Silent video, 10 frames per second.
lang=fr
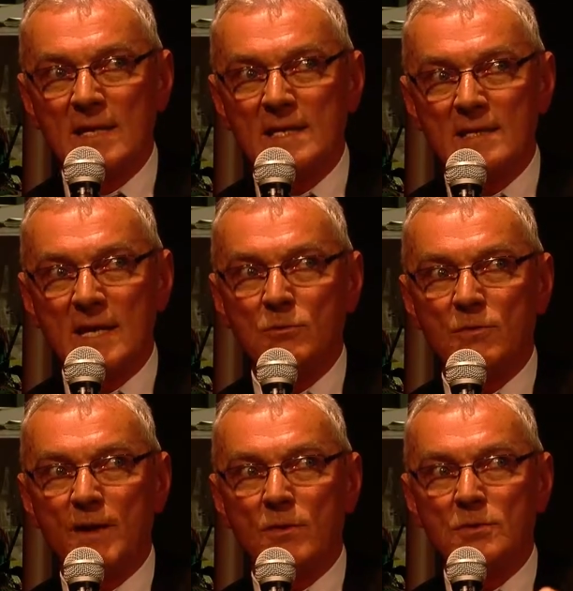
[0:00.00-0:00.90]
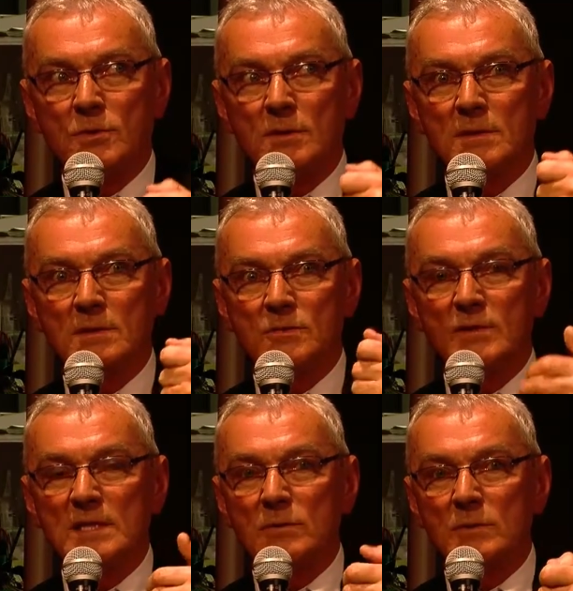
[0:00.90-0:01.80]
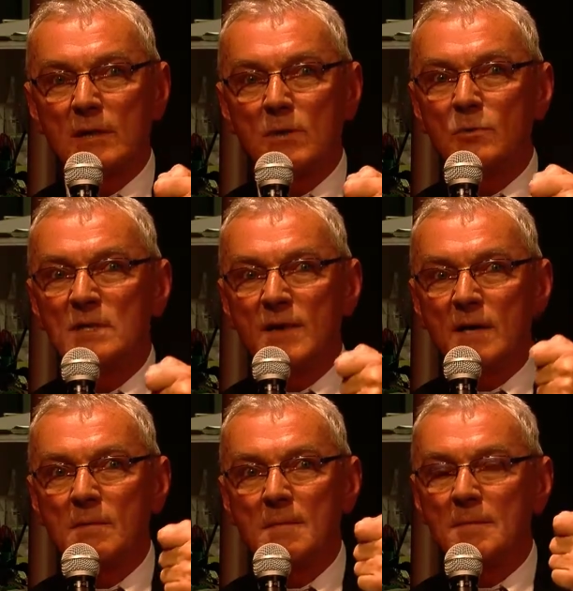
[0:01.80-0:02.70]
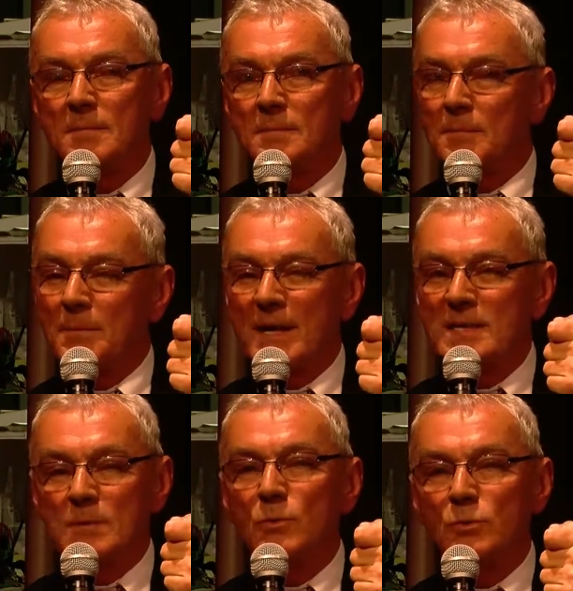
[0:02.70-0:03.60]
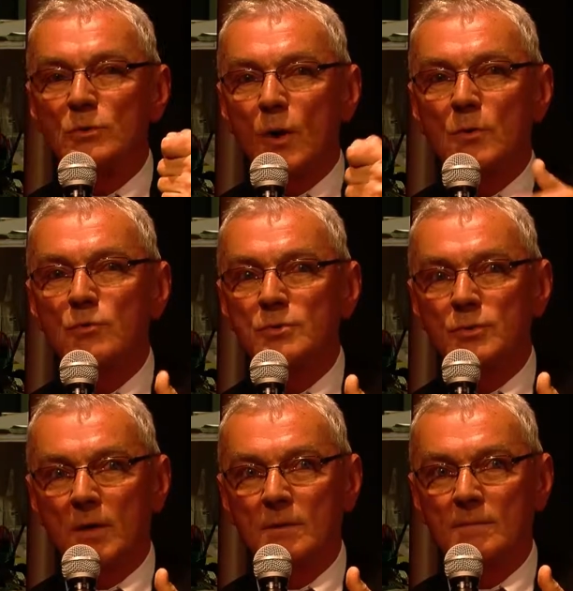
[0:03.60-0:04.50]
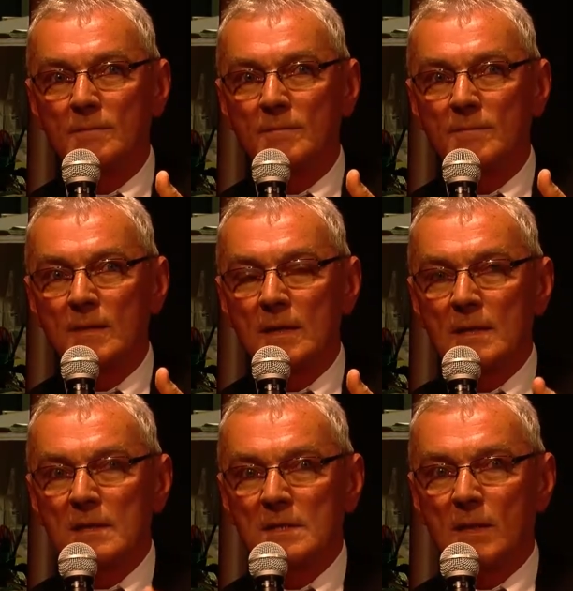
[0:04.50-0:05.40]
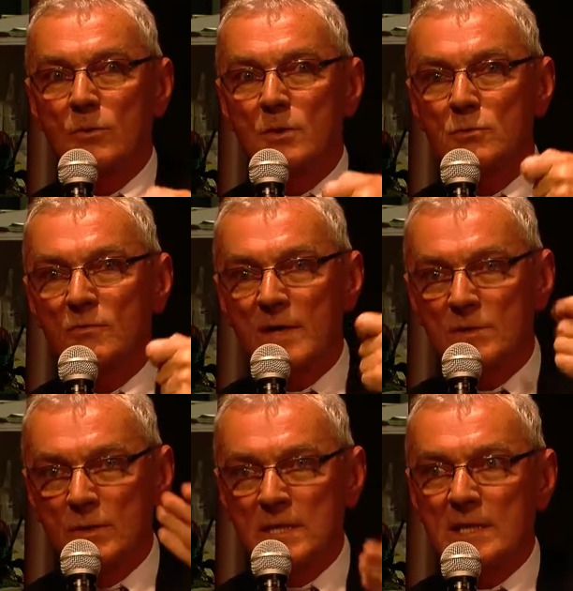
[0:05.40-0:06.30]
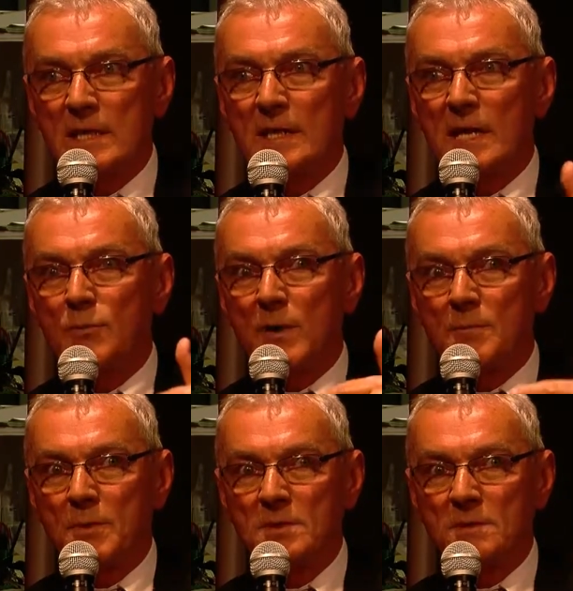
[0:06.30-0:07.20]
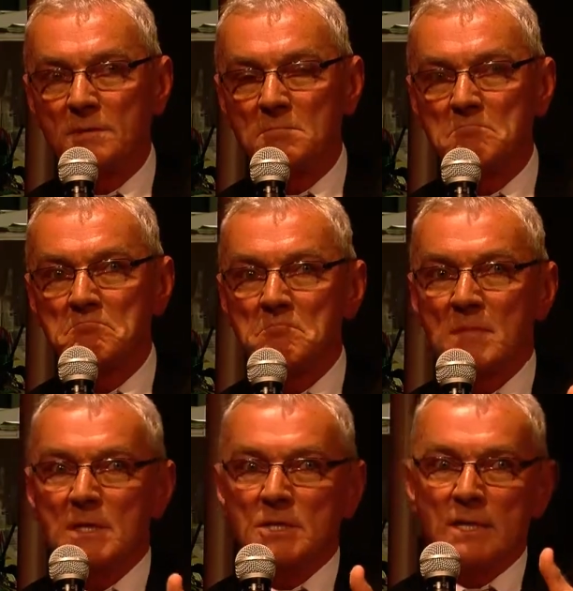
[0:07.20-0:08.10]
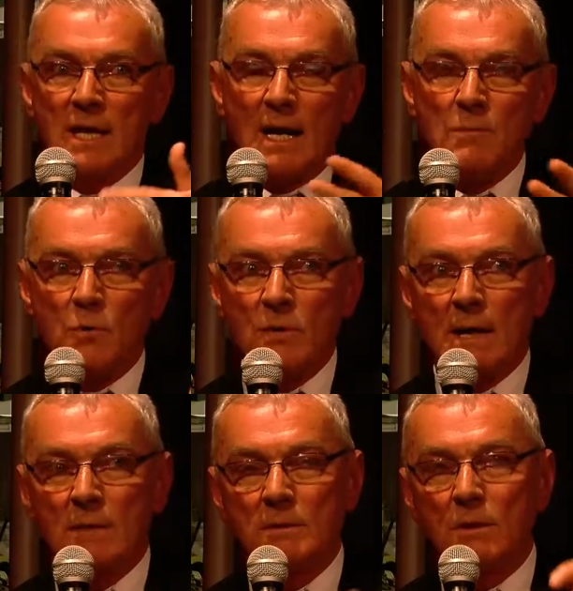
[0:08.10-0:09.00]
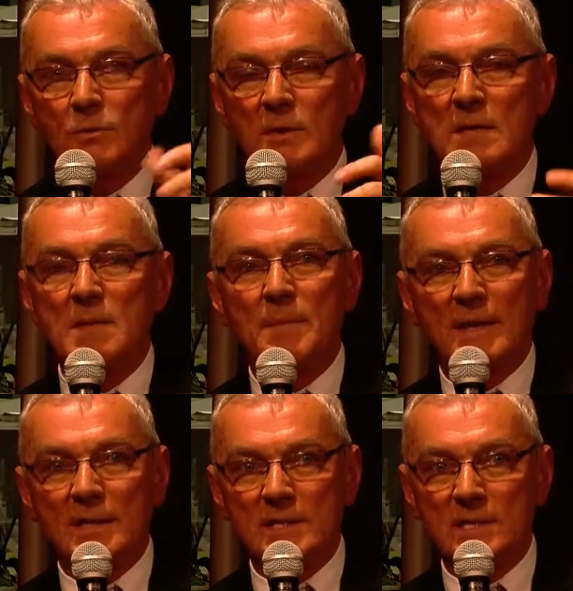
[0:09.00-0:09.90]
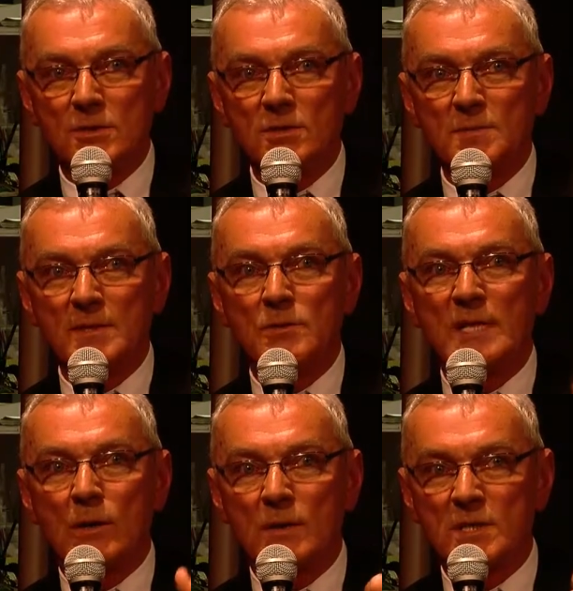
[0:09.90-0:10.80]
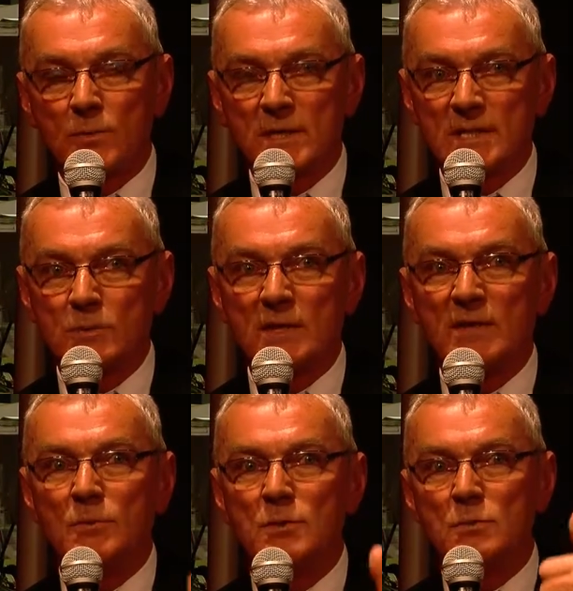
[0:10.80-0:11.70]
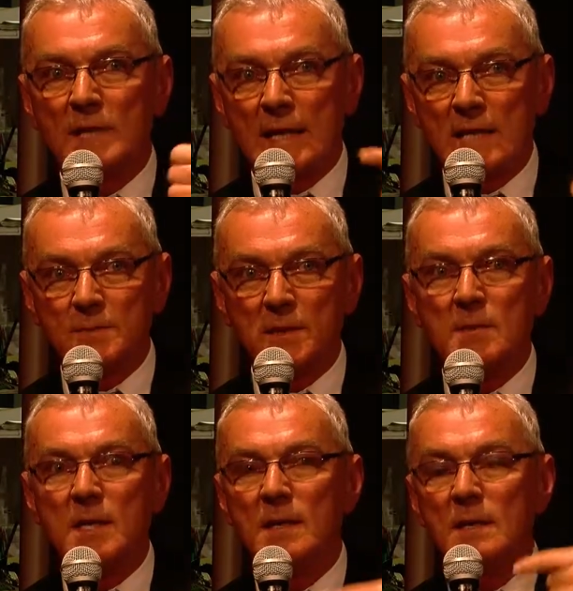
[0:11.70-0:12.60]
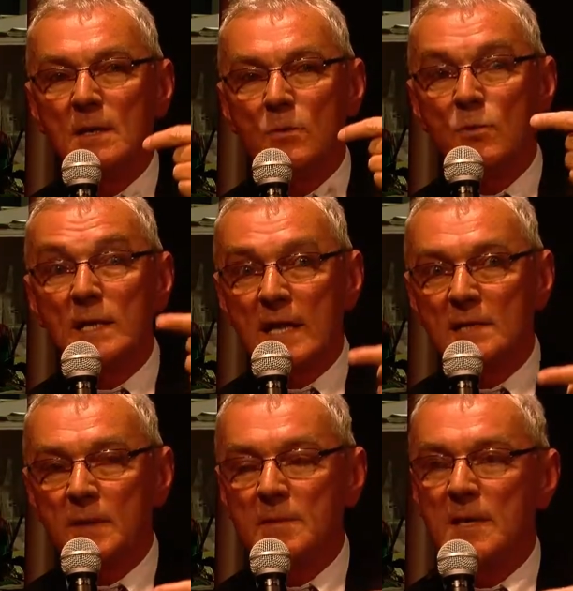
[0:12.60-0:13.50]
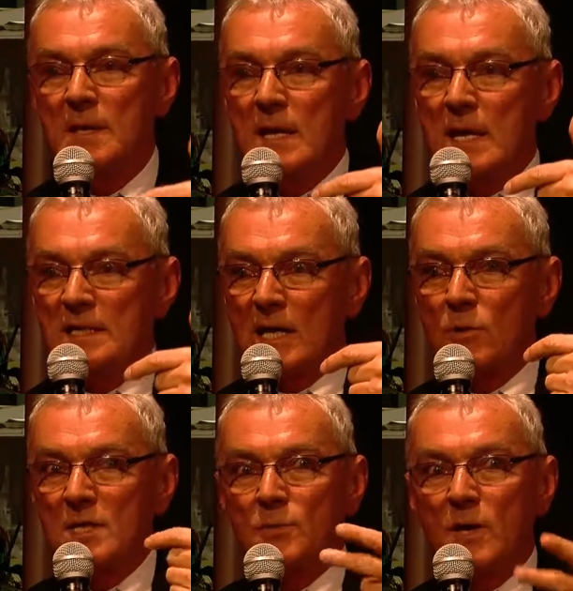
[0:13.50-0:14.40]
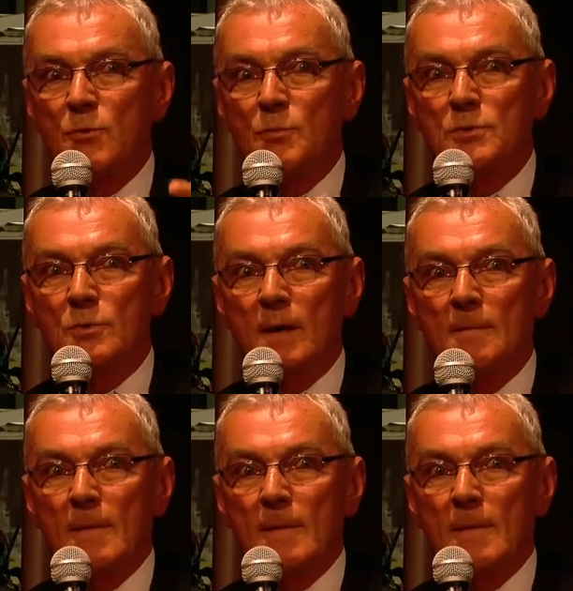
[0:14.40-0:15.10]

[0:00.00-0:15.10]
essaye de faire en sorte, je vous disais tout à l'heure, on y va quand même pratiquement tout le temps à coup sûr. C'est-à-dire que lorsqu'on va solliciter quelqu'un pour un poste, généralement, on n'a entre guillemets pas de résistance parce que ça correspond à ses souhaits d'évolution qu'elle a exprimés ou qu'il a exprimés et ça correspond à nos besoins.